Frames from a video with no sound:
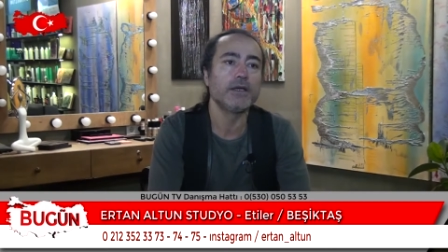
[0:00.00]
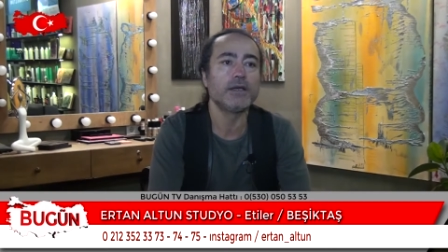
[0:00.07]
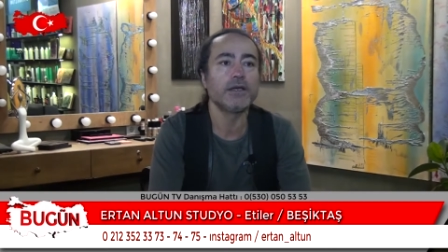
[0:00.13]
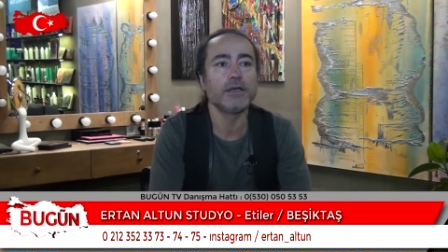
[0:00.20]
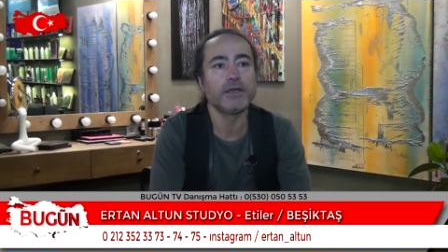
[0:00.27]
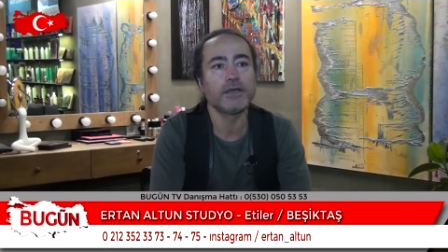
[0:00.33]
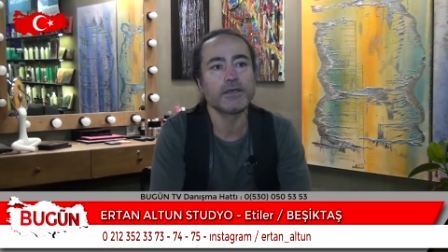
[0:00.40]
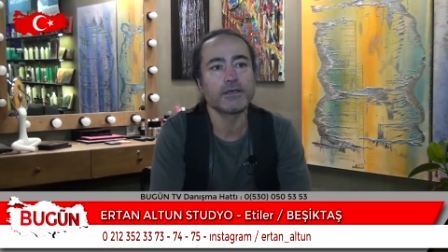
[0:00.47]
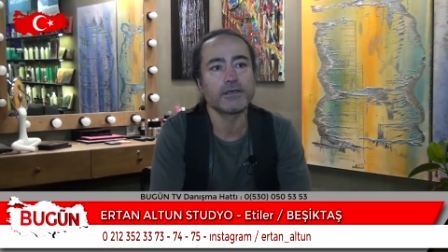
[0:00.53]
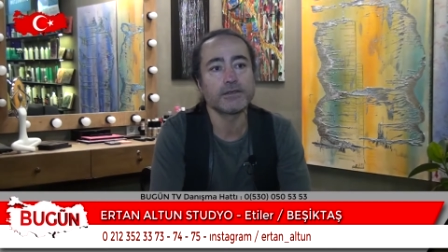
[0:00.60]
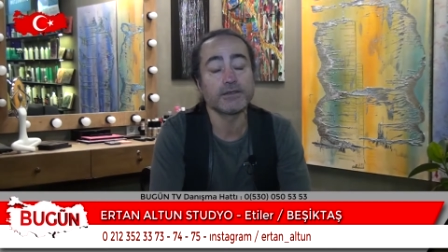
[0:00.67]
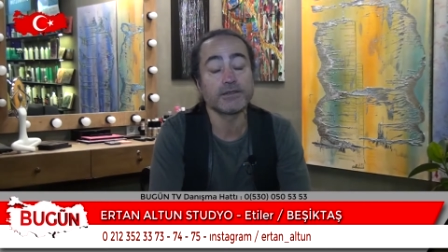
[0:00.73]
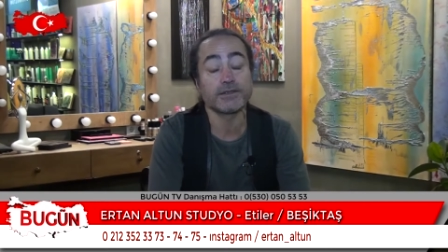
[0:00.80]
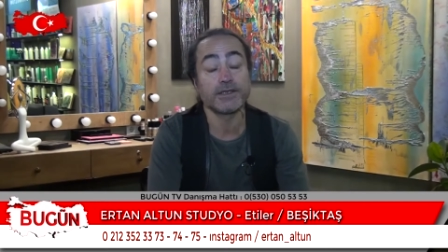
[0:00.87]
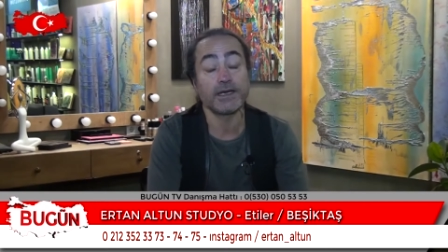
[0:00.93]
e,
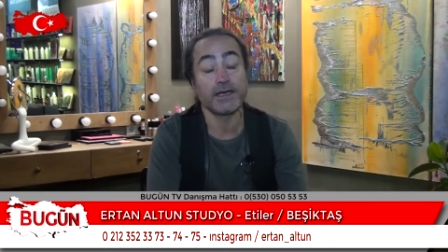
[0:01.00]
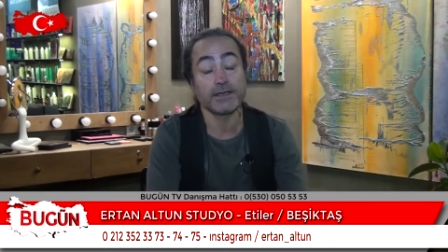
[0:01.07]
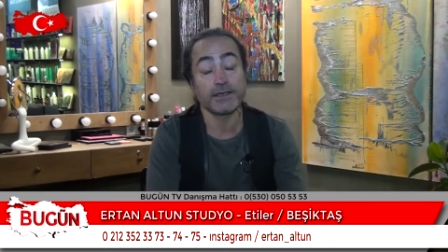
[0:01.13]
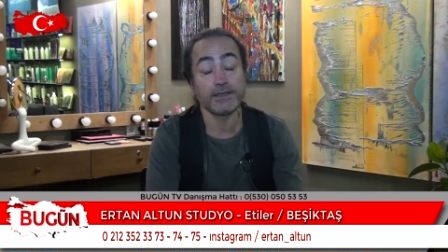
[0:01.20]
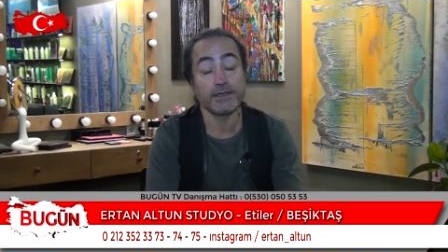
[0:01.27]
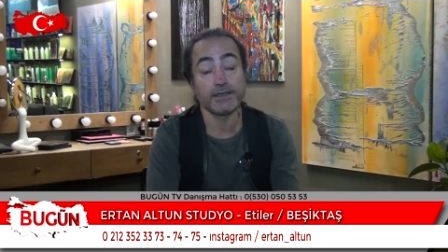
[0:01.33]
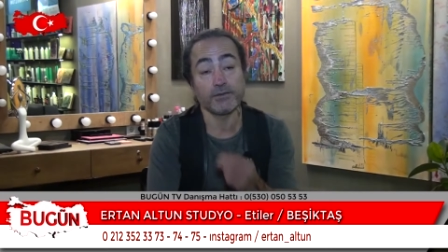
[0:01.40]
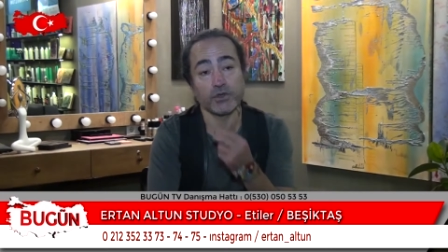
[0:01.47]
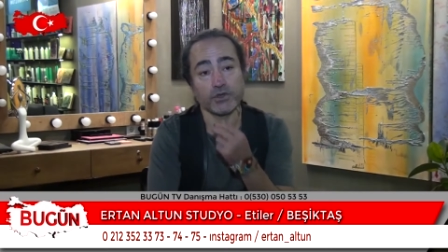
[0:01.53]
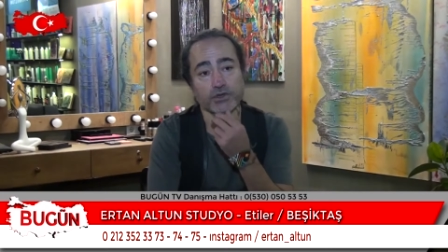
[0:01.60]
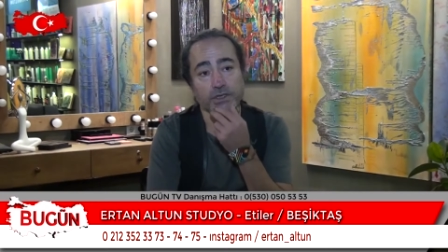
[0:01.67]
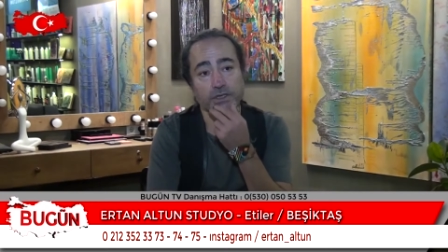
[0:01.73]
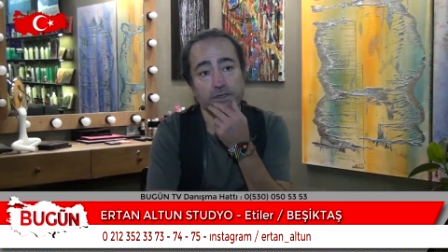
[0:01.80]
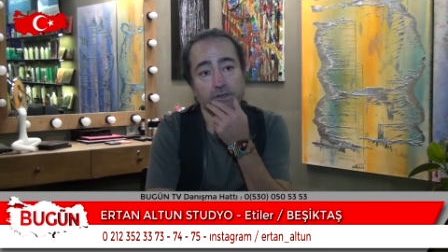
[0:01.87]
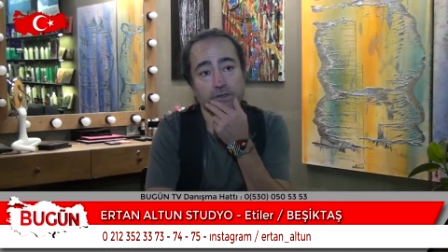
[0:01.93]
sergilerim olacak.